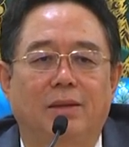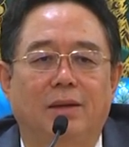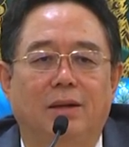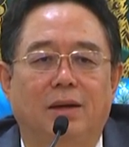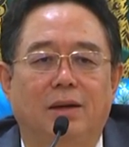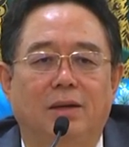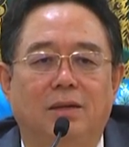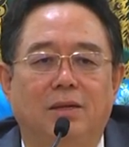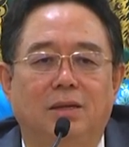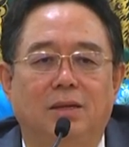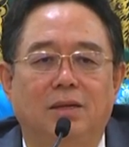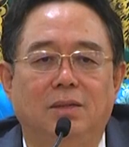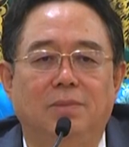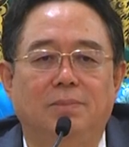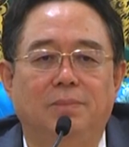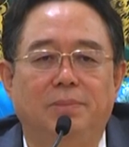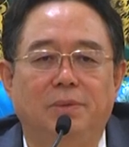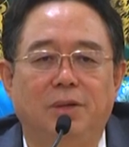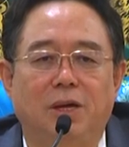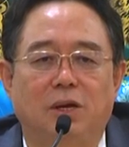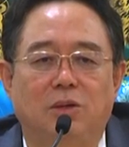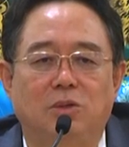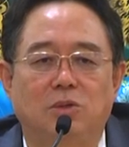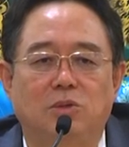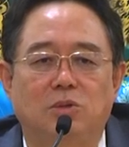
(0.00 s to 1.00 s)
啊，更
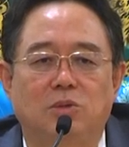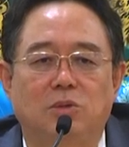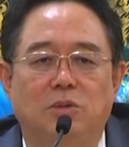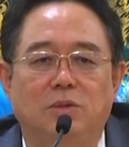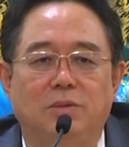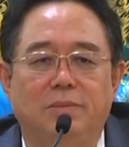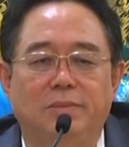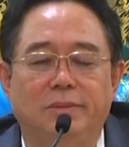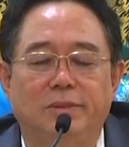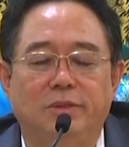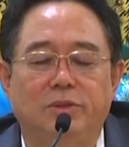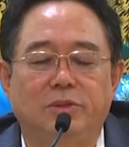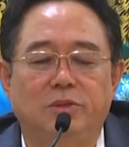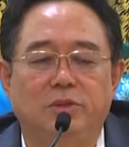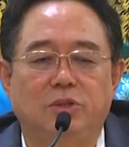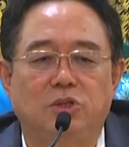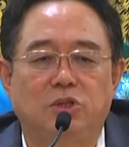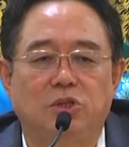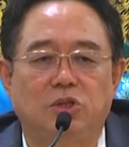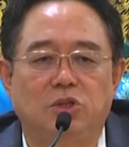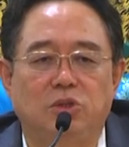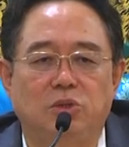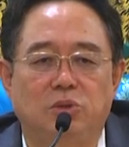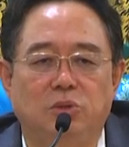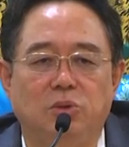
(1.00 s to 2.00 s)
不要说我们去
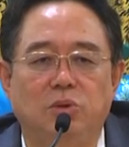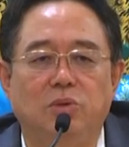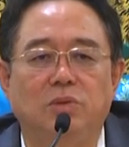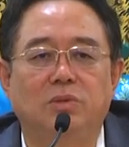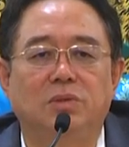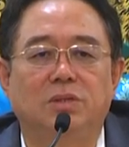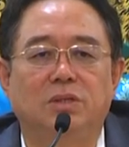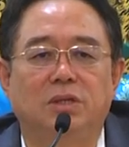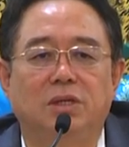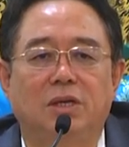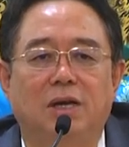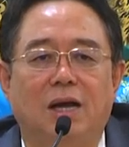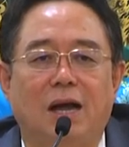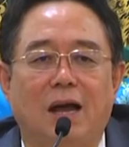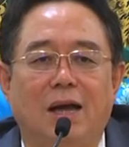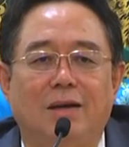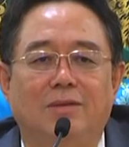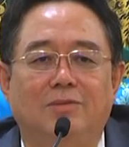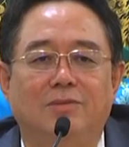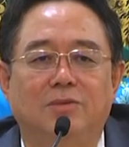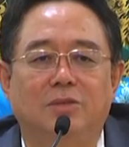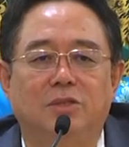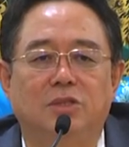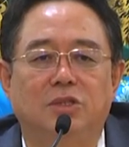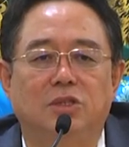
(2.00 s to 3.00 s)
使用这个
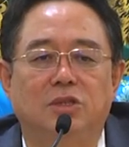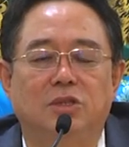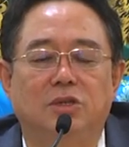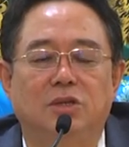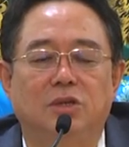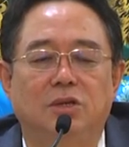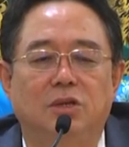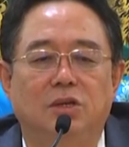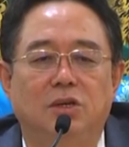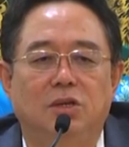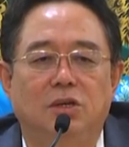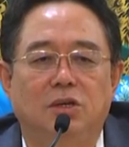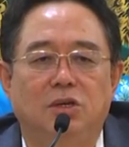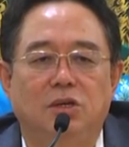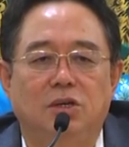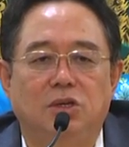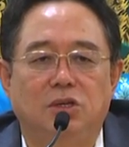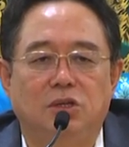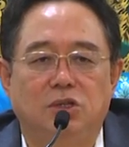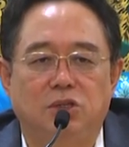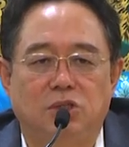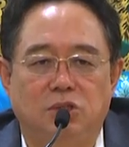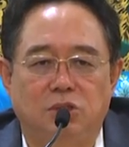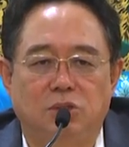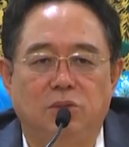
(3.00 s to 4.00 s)
暗物质、
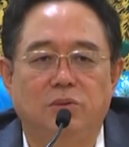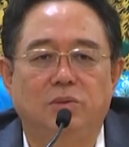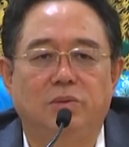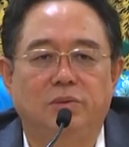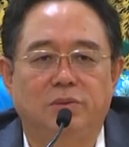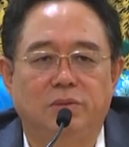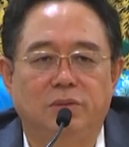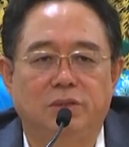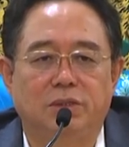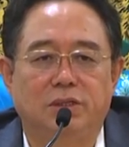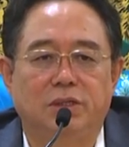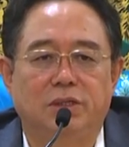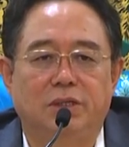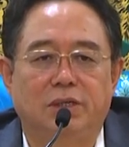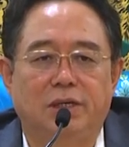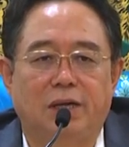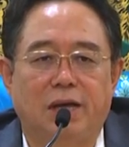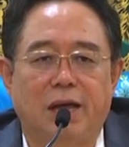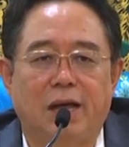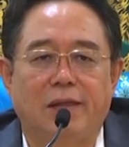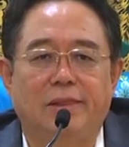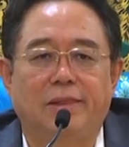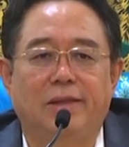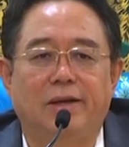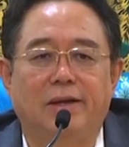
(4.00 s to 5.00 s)
使用这
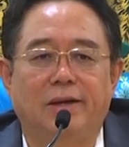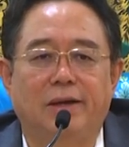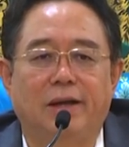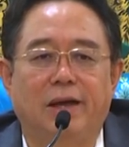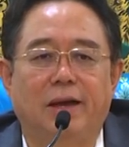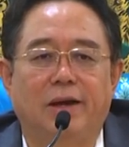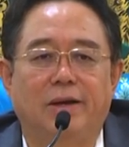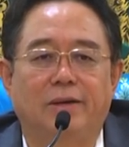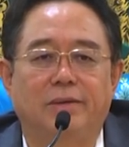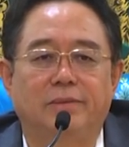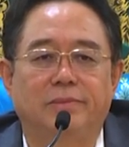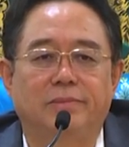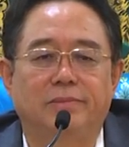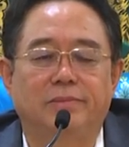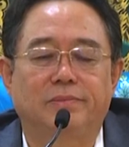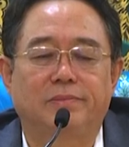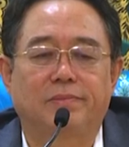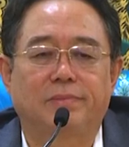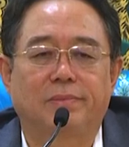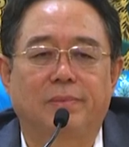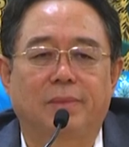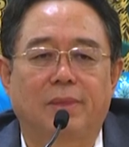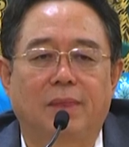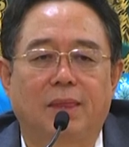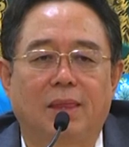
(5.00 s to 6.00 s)
个暗能量。
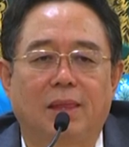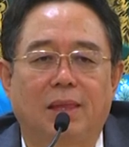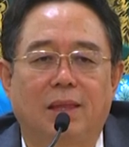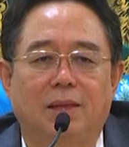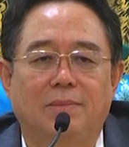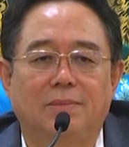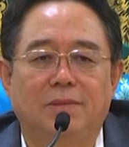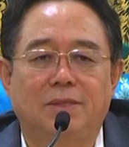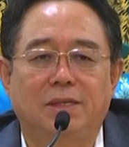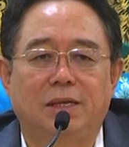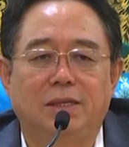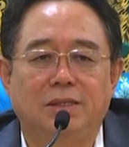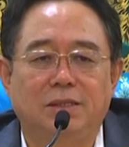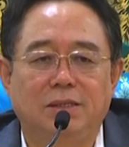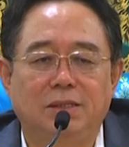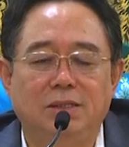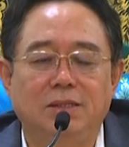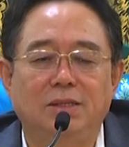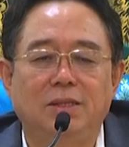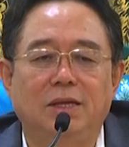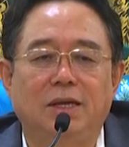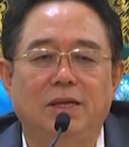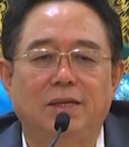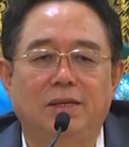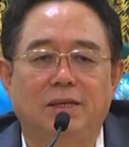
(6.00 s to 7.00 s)
那么在
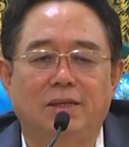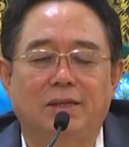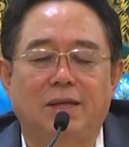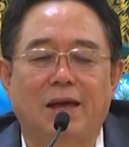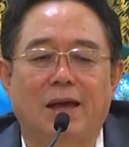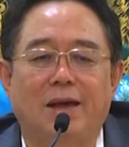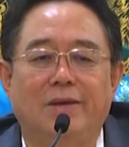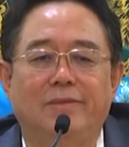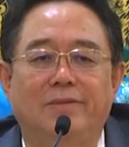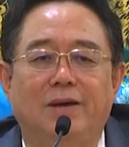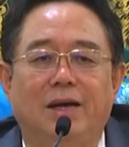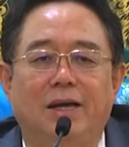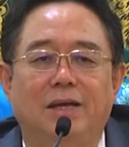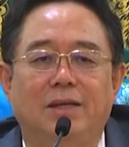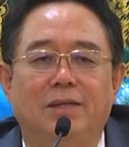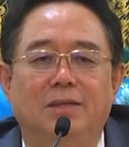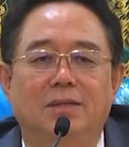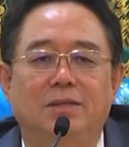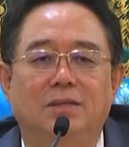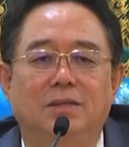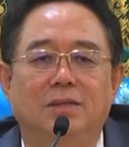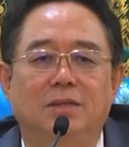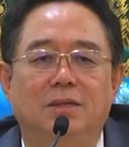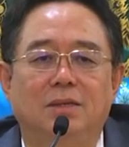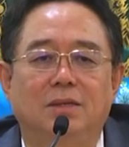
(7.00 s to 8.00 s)
今天的台
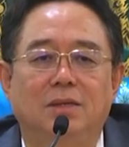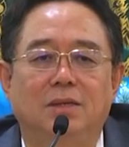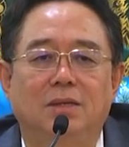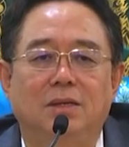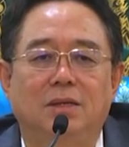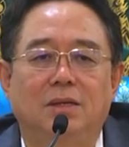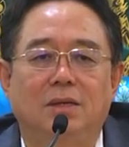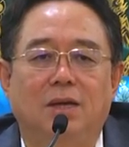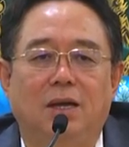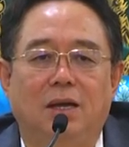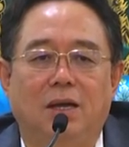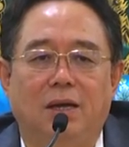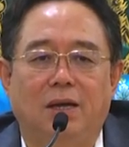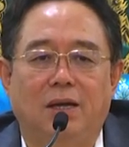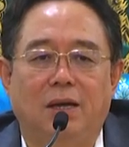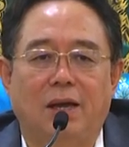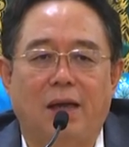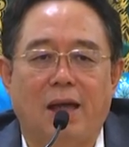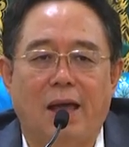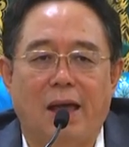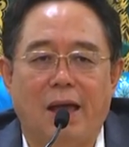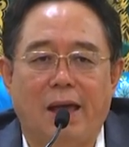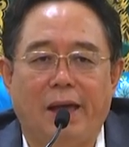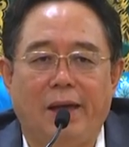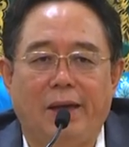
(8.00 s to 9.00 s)
湾，呃，
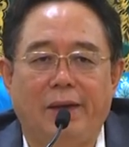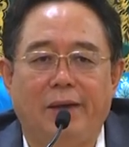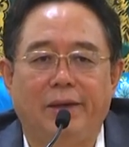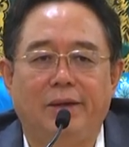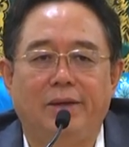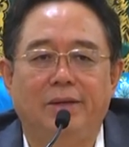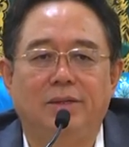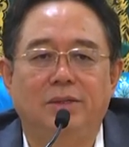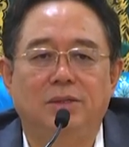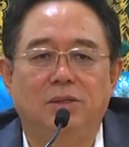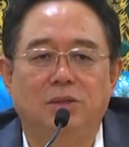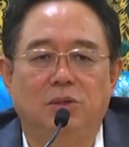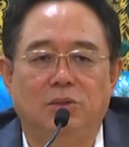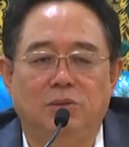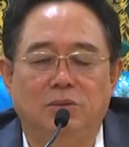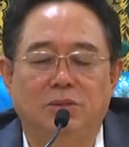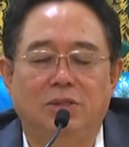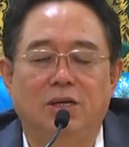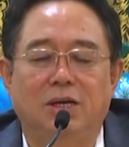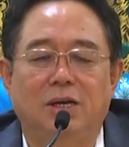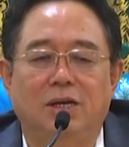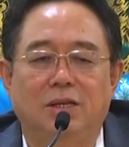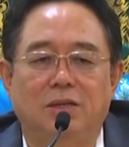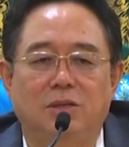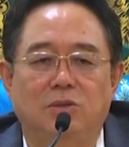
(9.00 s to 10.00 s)
还有
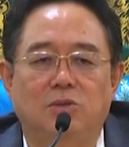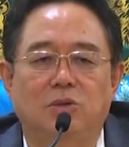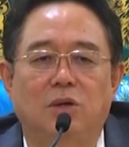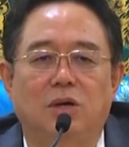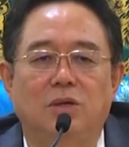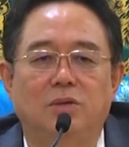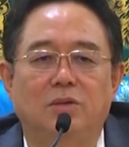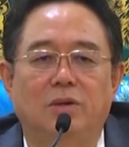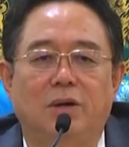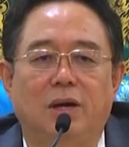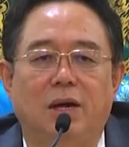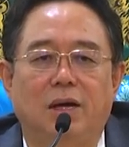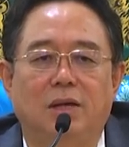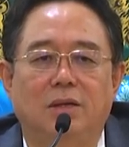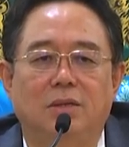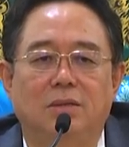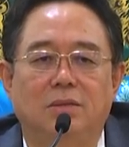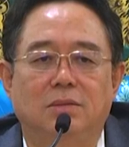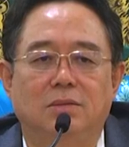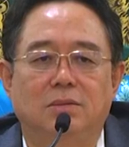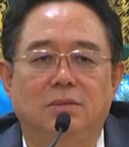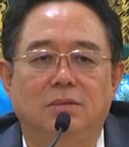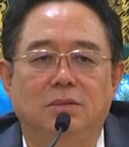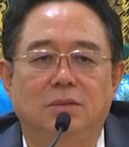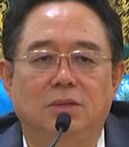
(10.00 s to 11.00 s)
这样的状况：
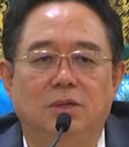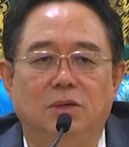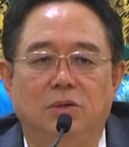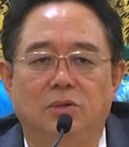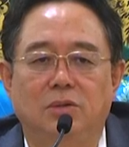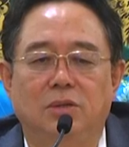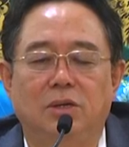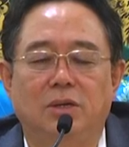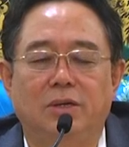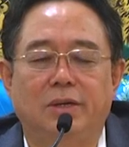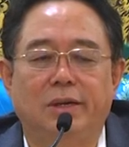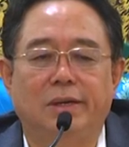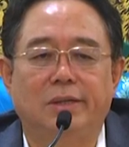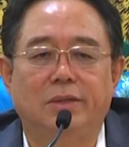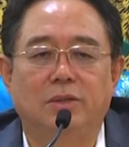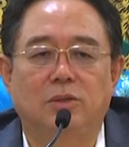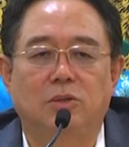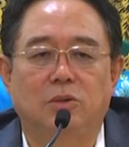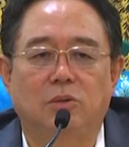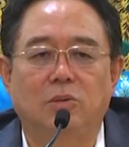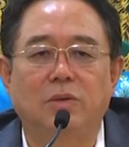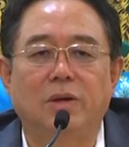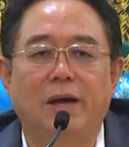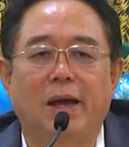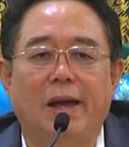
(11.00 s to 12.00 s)
有的人
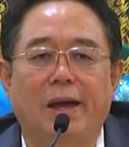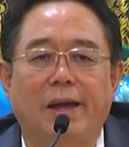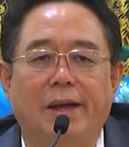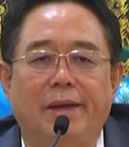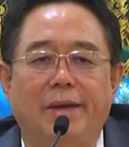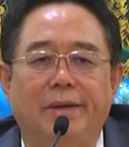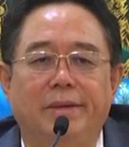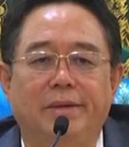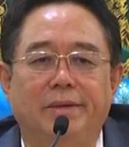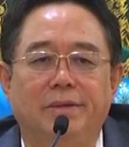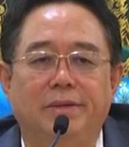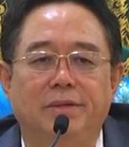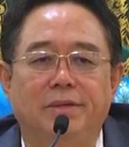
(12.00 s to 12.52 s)
突然